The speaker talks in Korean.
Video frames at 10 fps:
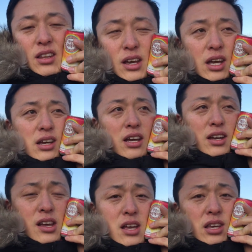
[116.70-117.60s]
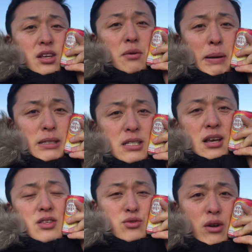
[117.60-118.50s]
네 이런
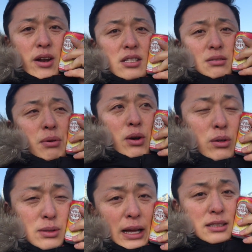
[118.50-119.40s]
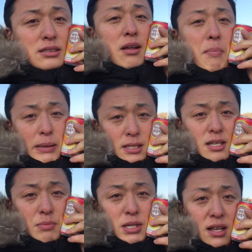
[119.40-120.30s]
마테차인 줄 알았으면 따뜻한
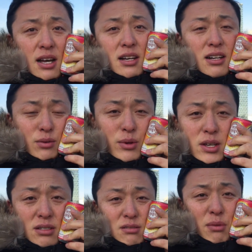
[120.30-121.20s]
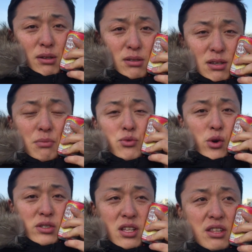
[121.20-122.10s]
마테차입니다 라고 얘기했으면 참
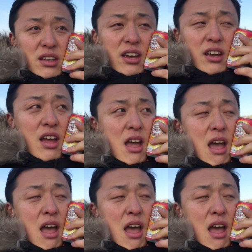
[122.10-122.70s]
좋았을 텐데